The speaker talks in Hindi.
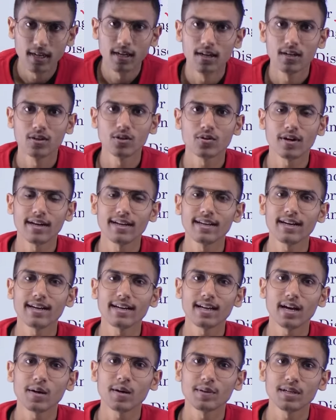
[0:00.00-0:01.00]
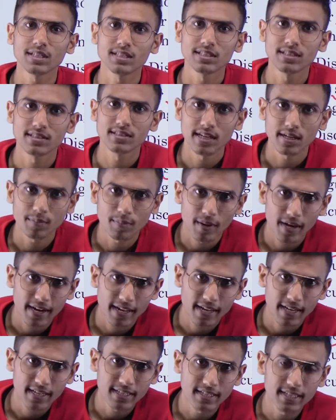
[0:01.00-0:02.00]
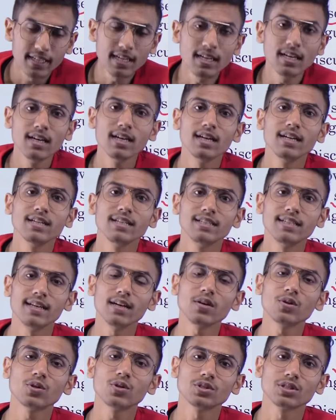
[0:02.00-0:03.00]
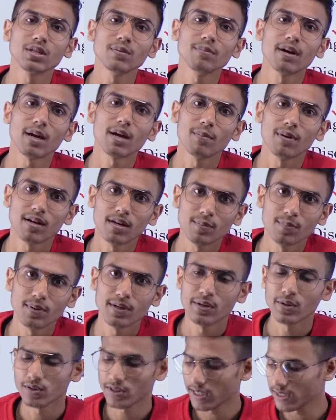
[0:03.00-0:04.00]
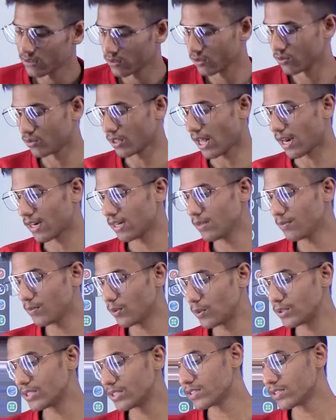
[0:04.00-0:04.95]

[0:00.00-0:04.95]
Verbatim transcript: तो कहीं ना कहीं आप एक चीज़ देख पा रहे हैं कि ये क्वेश्चन बार बार रिपीट होता है इसको उतार लें प्रोसेस